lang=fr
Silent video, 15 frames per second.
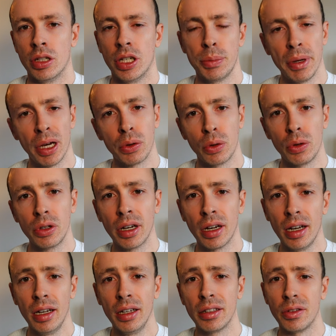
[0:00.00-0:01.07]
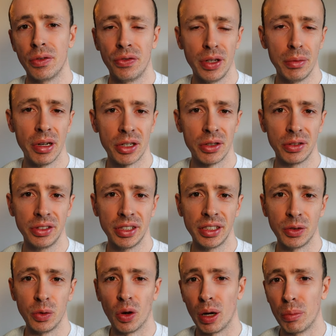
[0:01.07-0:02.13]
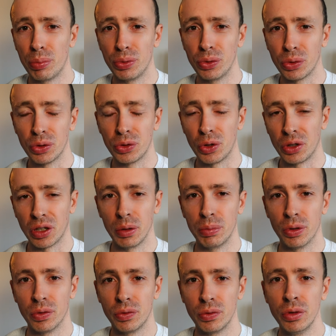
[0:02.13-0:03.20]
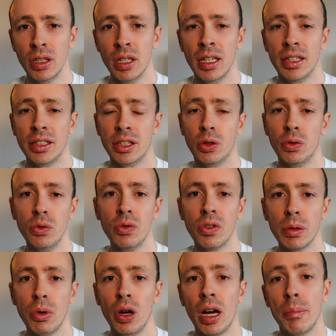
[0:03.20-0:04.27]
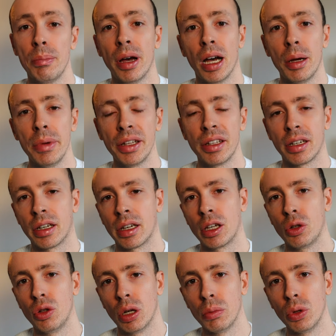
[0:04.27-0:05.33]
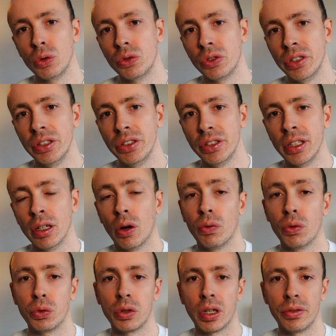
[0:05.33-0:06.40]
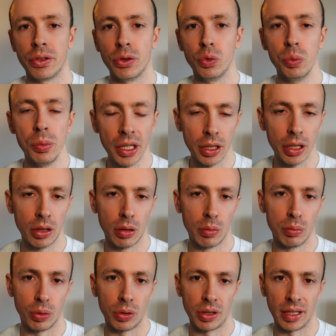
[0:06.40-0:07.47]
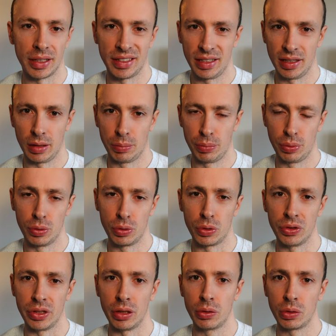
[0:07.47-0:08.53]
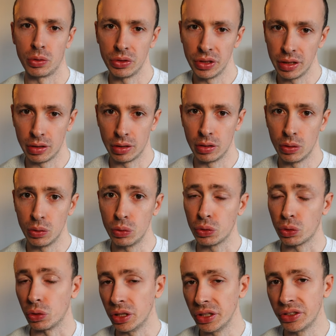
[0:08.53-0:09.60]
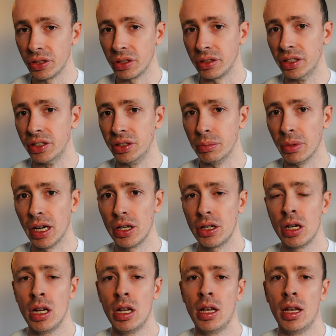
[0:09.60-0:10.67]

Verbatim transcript: J'espère que le grain des films argentiques n'aura plus trop de secrets pour vous. C'est devenu vraiment un paramètre régulièrement utilisé en photographie numérique pour casser un peu le côté trop net ou trop lisse des images.